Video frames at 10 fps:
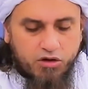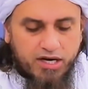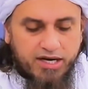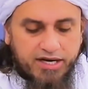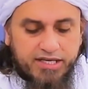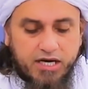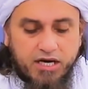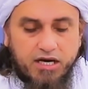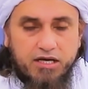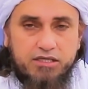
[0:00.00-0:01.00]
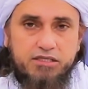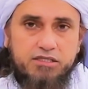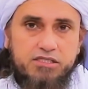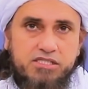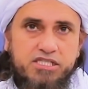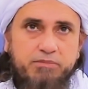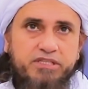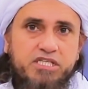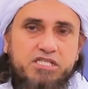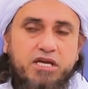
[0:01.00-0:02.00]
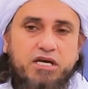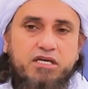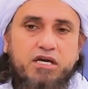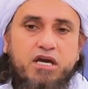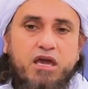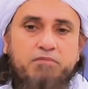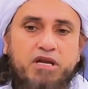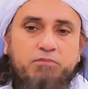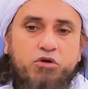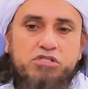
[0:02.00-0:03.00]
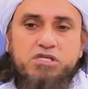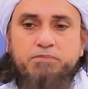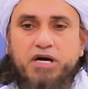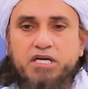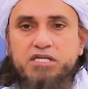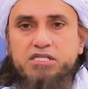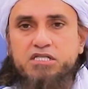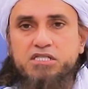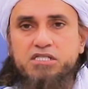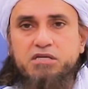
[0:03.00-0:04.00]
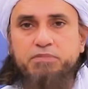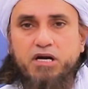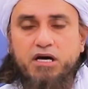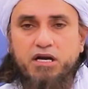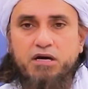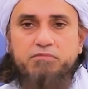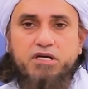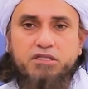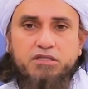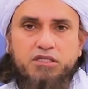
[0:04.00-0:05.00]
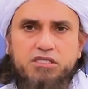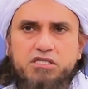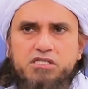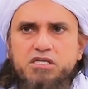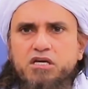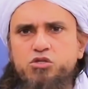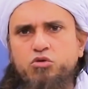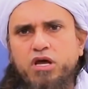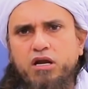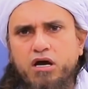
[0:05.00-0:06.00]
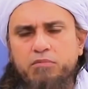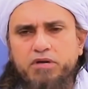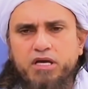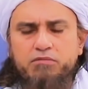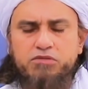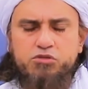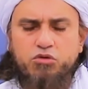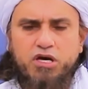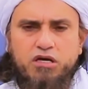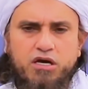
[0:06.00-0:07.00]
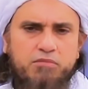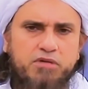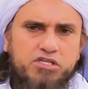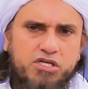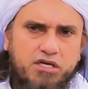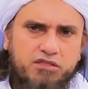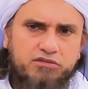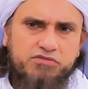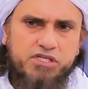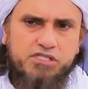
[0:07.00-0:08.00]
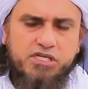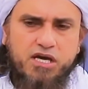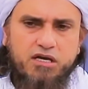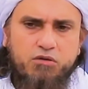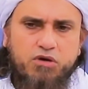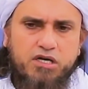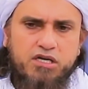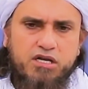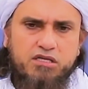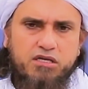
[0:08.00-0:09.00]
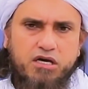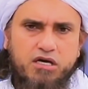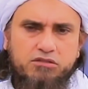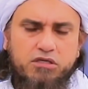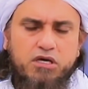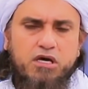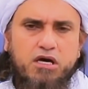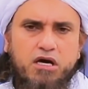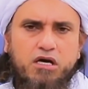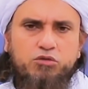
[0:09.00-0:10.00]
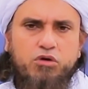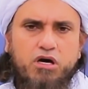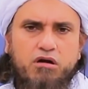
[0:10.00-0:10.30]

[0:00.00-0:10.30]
और अल्लाह ने यहाँ इसलिए भी तस्करा किया कि हमने बहुत सी पाकिज़ा चीज़ें इन पर हराम कर दी थी इसका जिक्र सूर अनाम ने सूर अनाम में इन तफसील से आएगा वालदीन हाद हादू